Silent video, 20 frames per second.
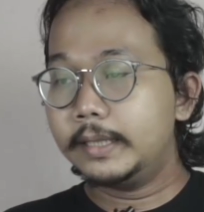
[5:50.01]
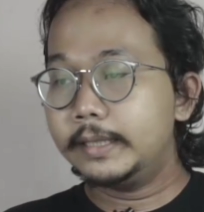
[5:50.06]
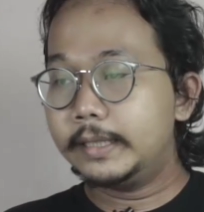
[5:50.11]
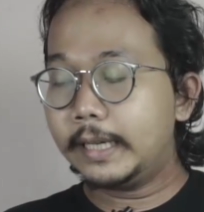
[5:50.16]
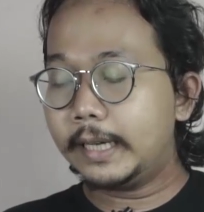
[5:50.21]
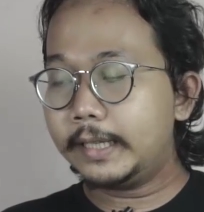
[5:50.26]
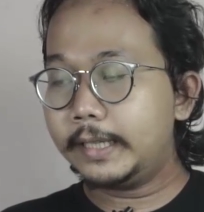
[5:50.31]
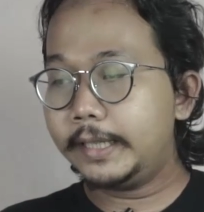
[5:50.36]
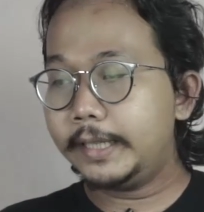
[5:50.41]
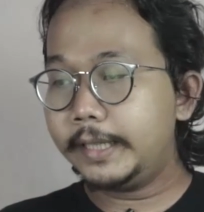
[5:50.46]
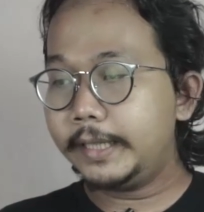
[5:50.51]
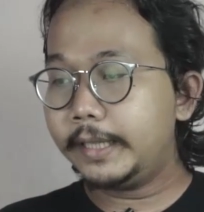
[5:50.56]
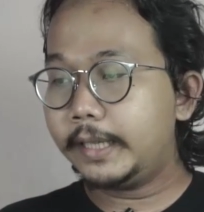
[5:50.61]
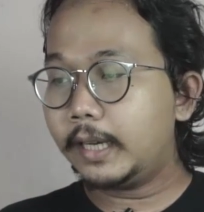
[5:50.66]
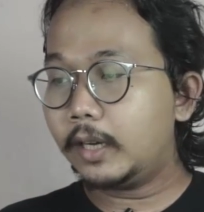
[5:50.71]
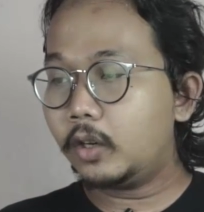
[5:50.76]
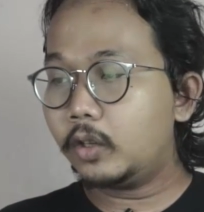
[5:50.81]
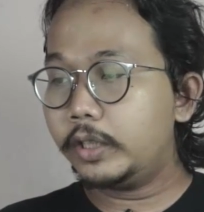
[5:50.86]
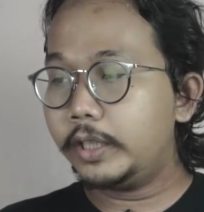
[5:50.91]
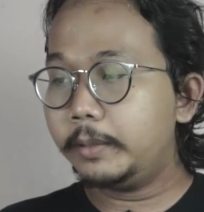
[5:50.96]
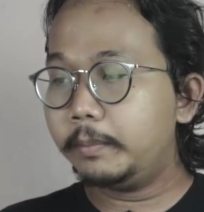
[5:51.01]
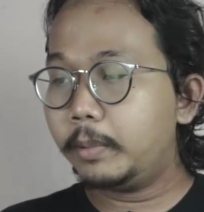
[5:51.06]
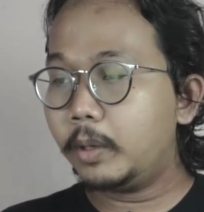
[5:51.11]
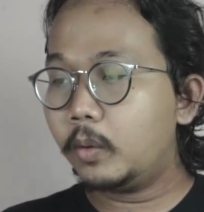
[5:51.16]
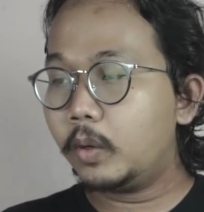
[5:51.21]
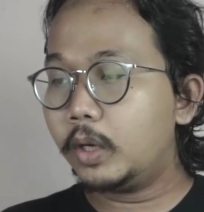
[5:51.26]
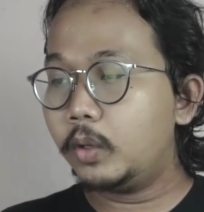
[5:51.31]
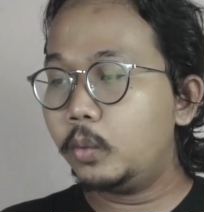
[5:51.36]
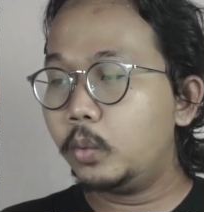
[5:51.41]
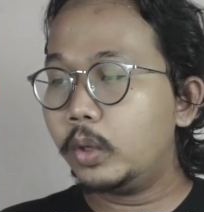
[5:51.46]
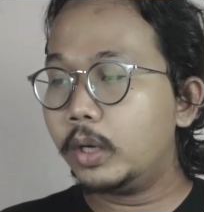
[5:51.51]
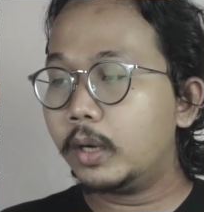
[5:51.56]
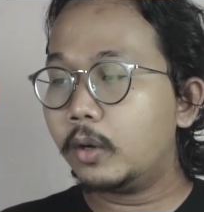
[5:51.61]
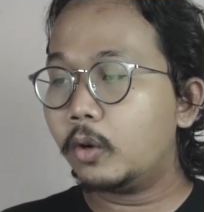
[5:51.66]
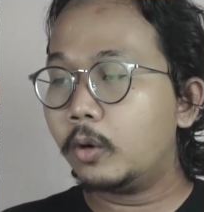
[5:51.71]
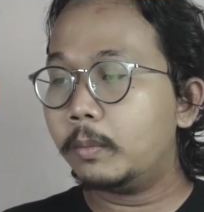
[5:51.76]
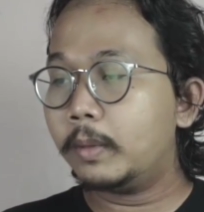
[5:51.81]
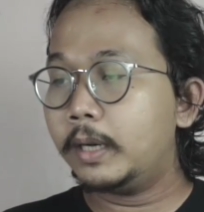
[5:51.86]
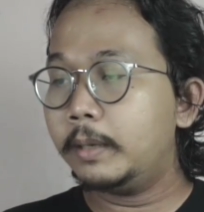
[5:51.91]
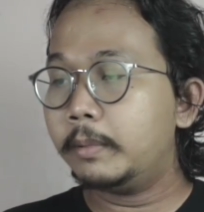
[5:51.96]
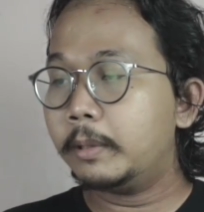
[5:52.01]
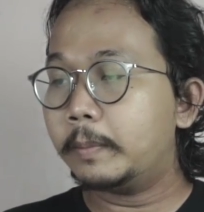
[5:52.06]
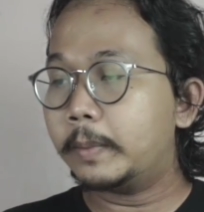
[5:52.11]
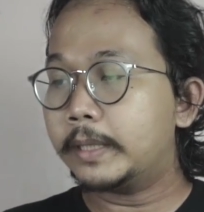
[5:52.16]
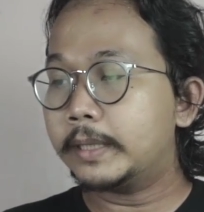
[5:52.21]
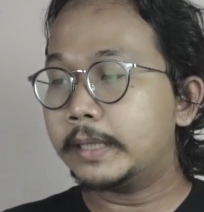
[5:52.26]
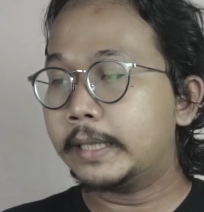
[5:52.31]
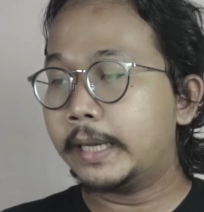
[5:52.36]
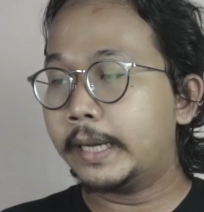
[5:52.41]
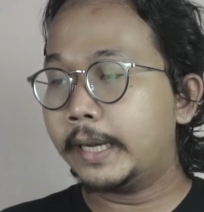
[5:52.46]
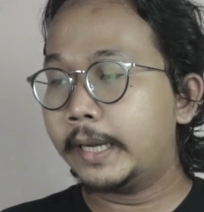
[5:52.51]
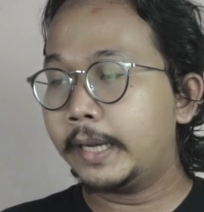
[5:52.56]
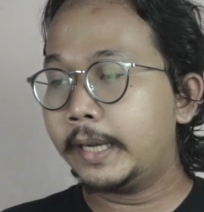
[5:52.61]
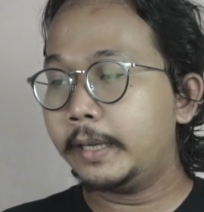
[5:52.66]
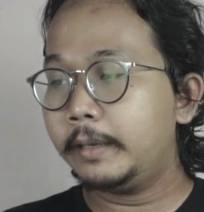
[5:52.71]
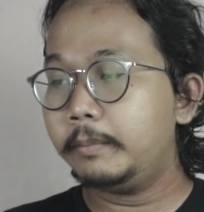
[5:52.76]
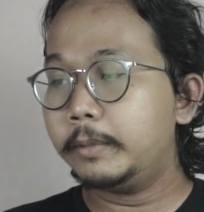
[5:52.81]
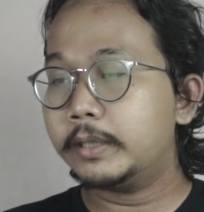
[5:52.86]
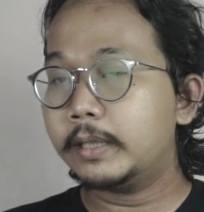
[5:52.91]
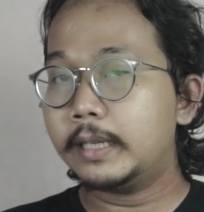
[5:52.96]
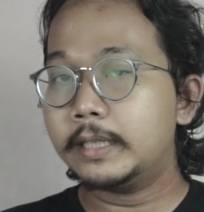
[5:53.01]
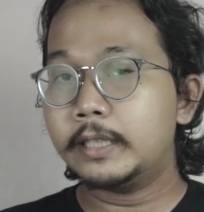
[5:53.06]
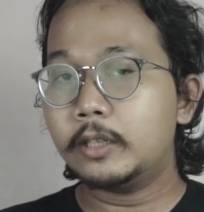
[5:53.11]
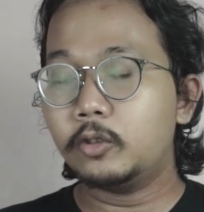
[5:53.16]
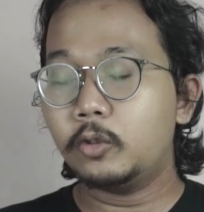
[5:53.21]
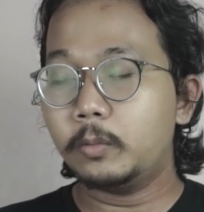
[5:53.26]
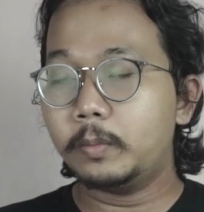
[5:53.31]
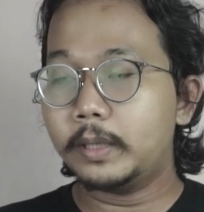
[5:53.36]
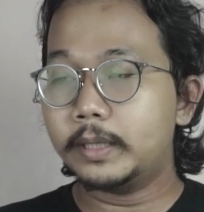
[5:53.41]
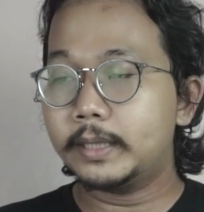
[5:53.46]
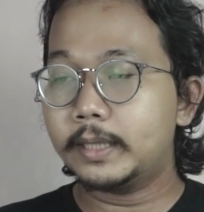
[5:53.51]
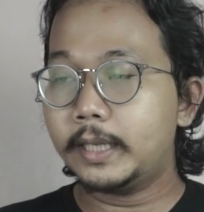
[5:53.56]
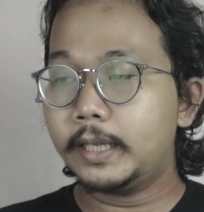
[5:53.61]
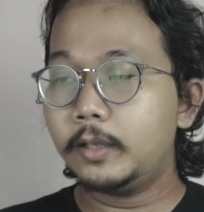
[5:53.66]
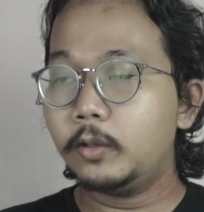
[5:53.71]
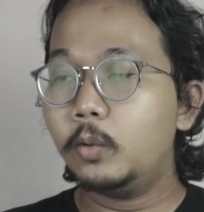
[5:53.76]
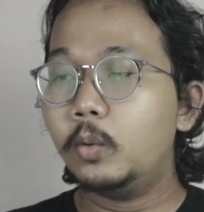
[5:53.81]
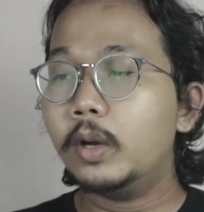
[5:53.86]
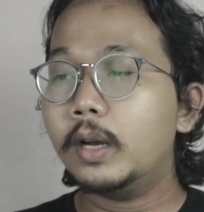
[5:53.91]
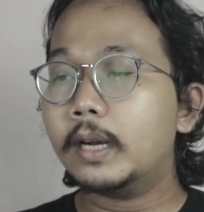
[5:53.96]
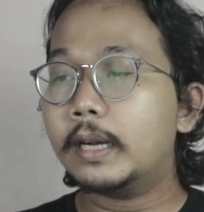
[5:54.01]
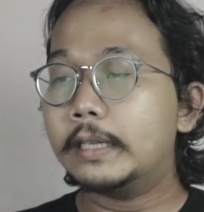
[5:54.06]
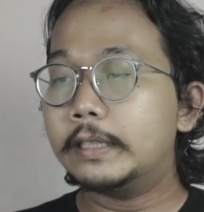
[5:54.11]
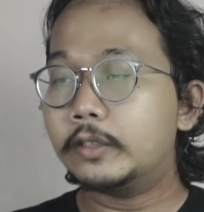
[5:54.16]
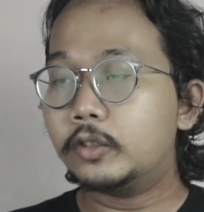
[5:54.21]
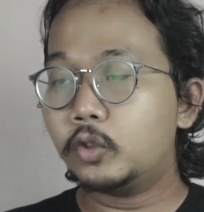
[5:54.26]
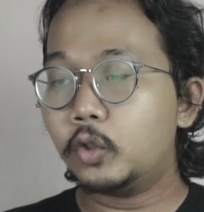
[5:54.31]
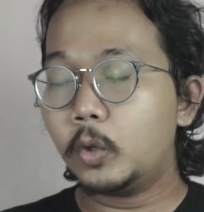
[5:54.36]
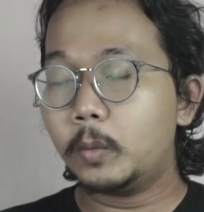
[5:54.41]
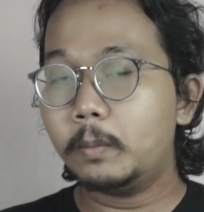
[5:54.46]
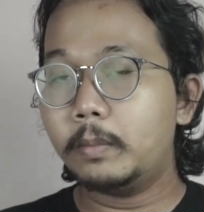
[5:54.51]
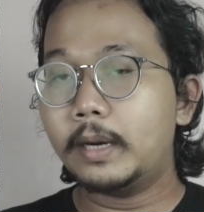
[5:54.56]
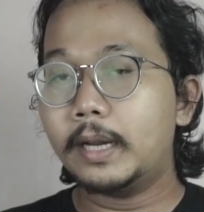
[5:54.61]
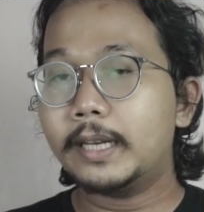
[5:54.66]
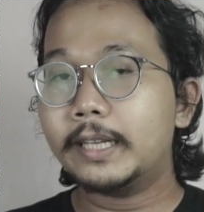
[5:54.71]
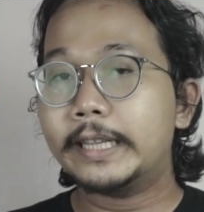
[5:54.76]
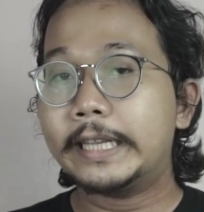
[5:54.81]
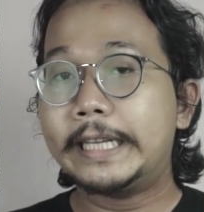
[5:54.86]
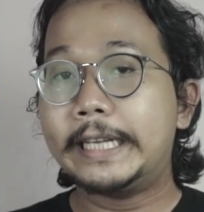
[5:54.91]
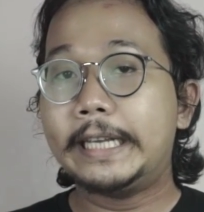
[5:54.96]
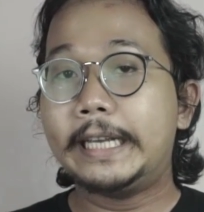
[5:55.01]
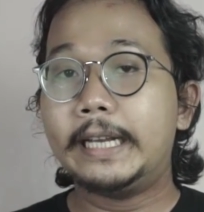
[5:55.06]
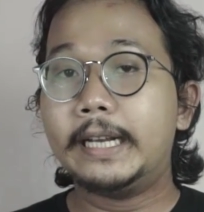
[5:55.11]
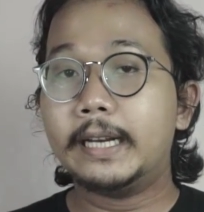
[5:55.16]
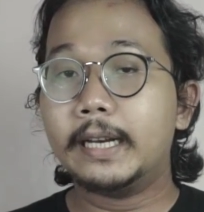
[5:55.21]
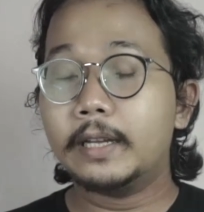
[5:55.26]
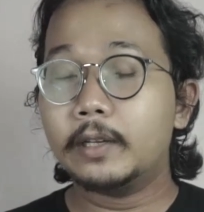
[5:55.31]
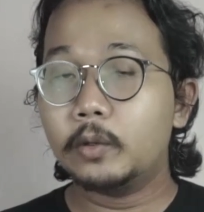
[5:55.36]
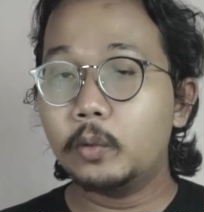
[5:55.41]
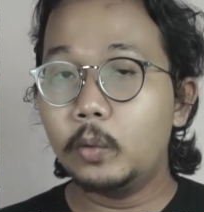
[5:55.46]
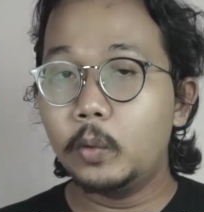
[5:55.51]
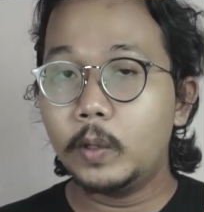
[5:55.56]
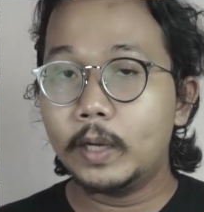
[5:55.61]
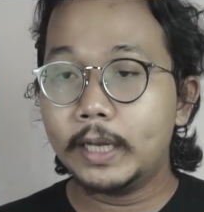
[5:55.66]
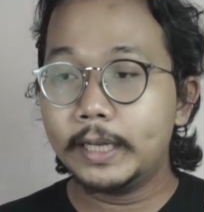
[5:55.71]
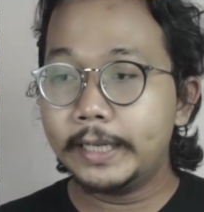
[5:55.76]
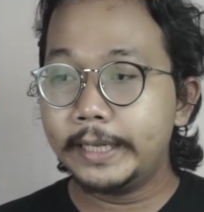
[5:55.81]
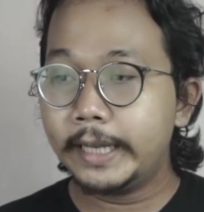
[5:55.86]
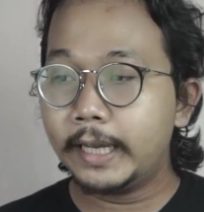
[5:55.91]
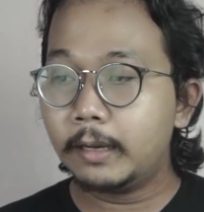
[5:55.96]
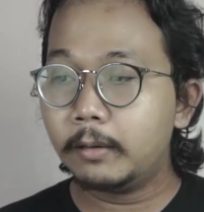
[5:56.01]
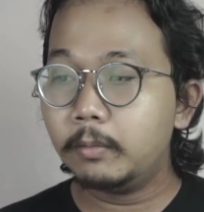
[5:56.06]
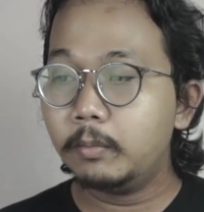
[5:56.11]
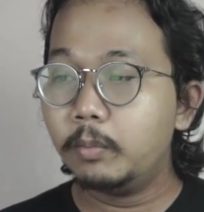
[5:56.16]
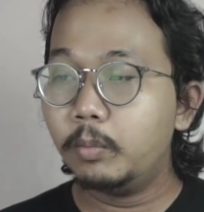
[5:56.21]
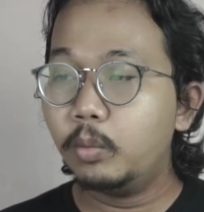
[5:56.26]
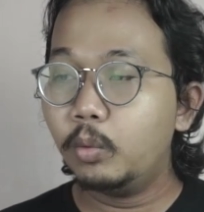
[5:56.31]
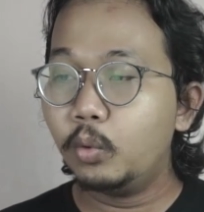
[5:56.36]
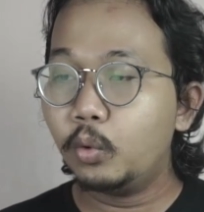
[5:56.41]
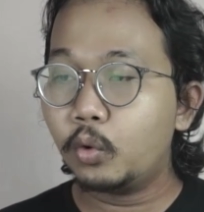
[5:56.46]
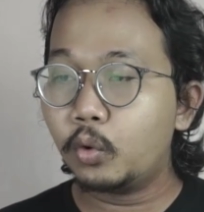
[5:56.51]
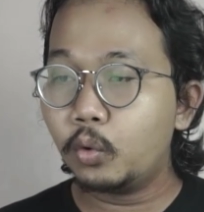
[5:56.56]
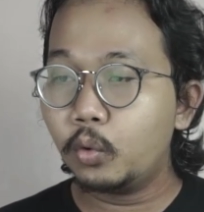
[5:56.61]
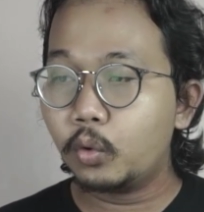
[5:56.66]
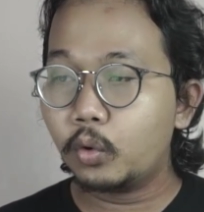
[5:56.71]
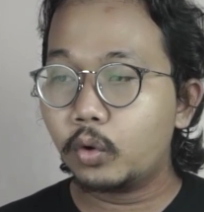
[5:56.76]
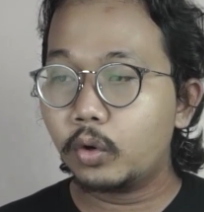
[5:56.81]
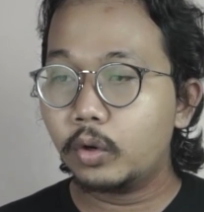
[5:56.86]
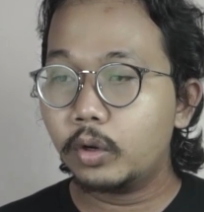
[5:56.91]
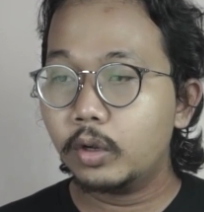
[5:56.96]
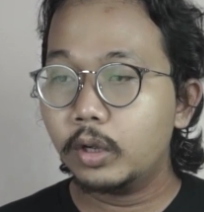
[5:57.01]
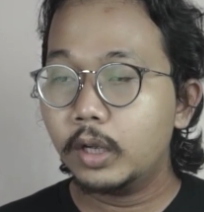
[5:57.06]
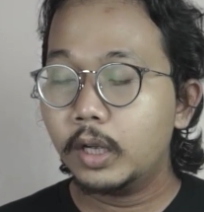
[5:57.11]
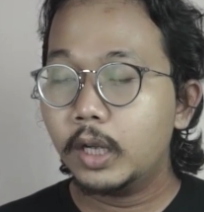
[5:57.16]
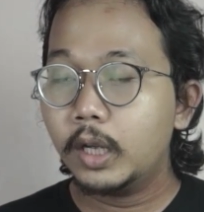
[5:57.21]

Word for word: Jadi kalau di bawah 2,5% misalnya satu persen, gua akan stop berarti iklan gua yang buruk.